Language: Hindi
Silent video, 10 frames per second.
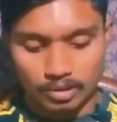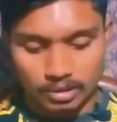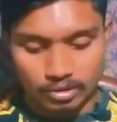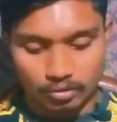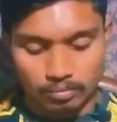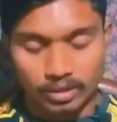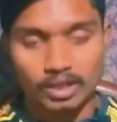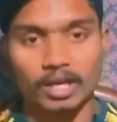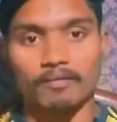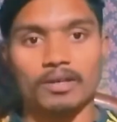जो ब्लड
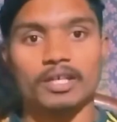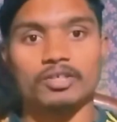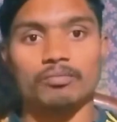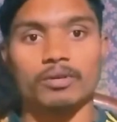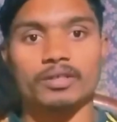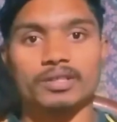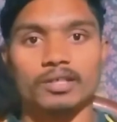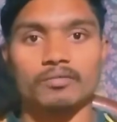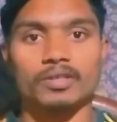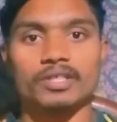लेवल है जो ब्लड
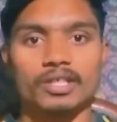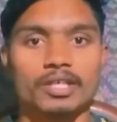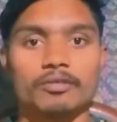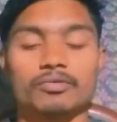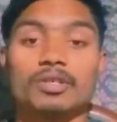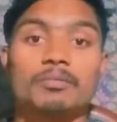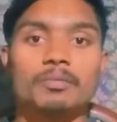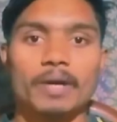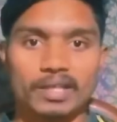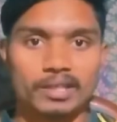सर्कुलेशन है उसे भी
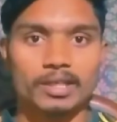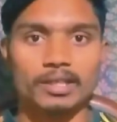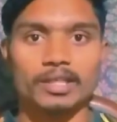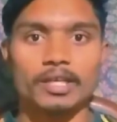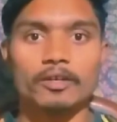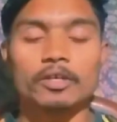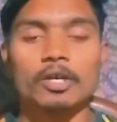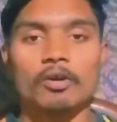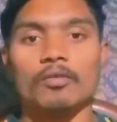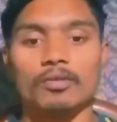बेटर करते हैं
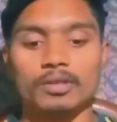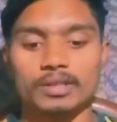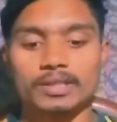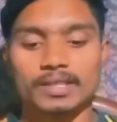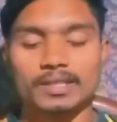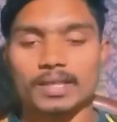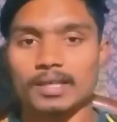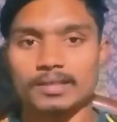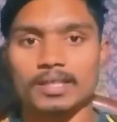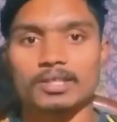और इसके
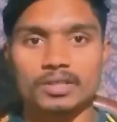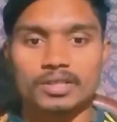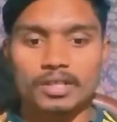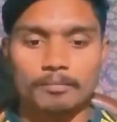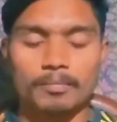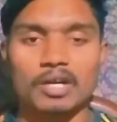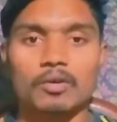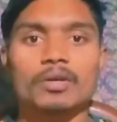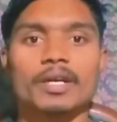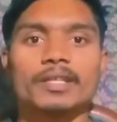साथ साथ जिसे हम
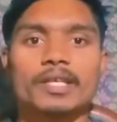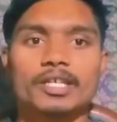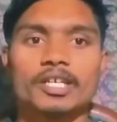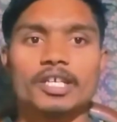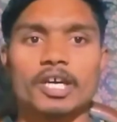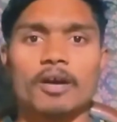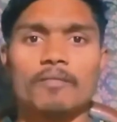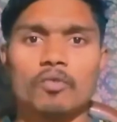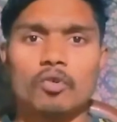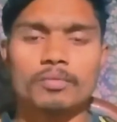मैंगो कहते हैं यानी
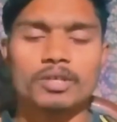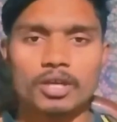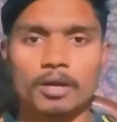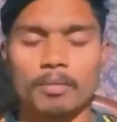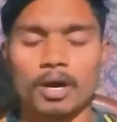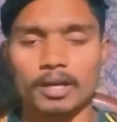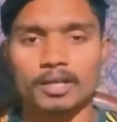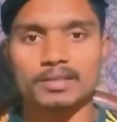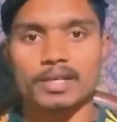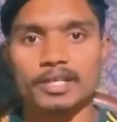आम वो भी हमारा
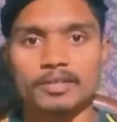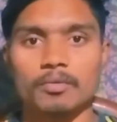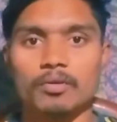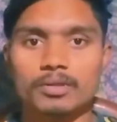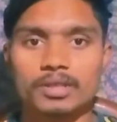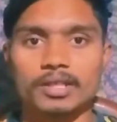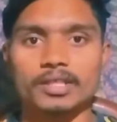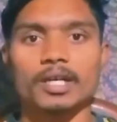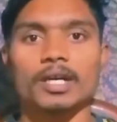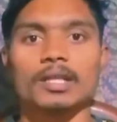साइज़ बहुत ही
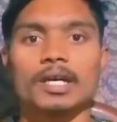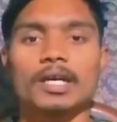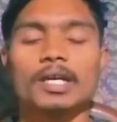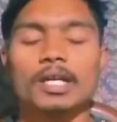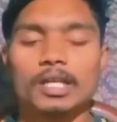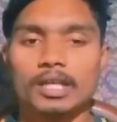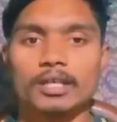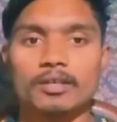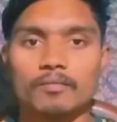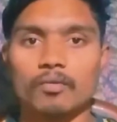अच्छा करता है
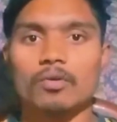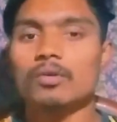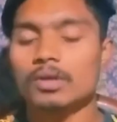लेकिन वो